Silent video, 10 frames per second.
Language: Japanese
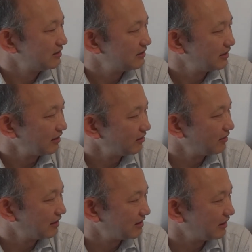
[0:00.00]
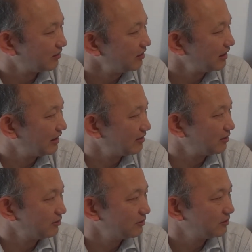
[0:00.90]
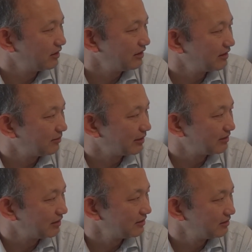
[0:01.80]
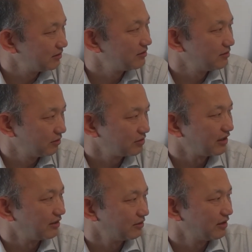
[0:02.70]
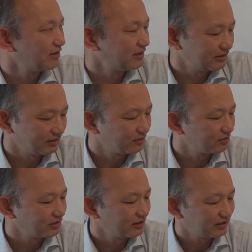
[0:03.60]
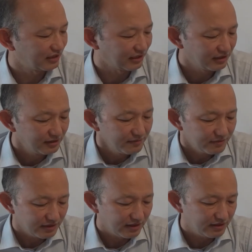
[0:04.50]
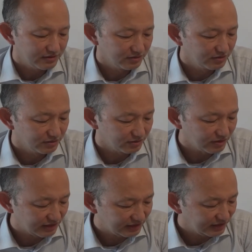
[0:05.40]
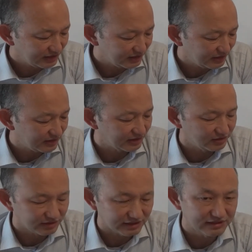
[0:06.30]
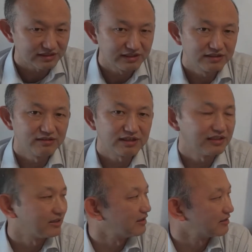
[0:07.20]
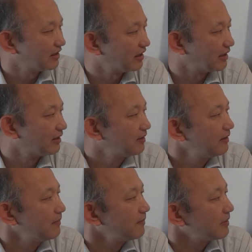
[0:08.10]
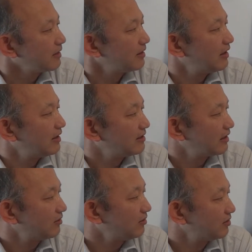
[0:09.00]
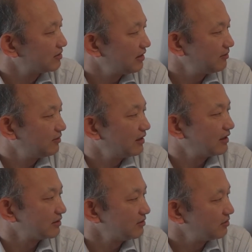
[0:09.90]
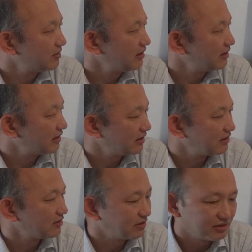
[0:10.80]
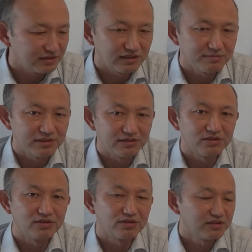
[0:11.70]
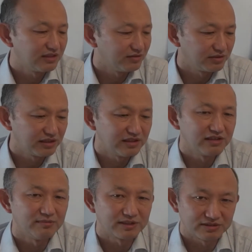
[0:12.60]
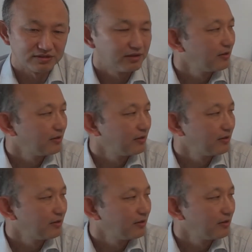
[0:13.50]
チェコはですね、今回、あの、ウクライナで、まあ、ロシアがウクライナに侵攻してきて、で、その、そこから避難してきた人がたくさんいるわけなんですが、で、チェコの政府は、その、ウクライナからのその避難民を国内に受け入れています。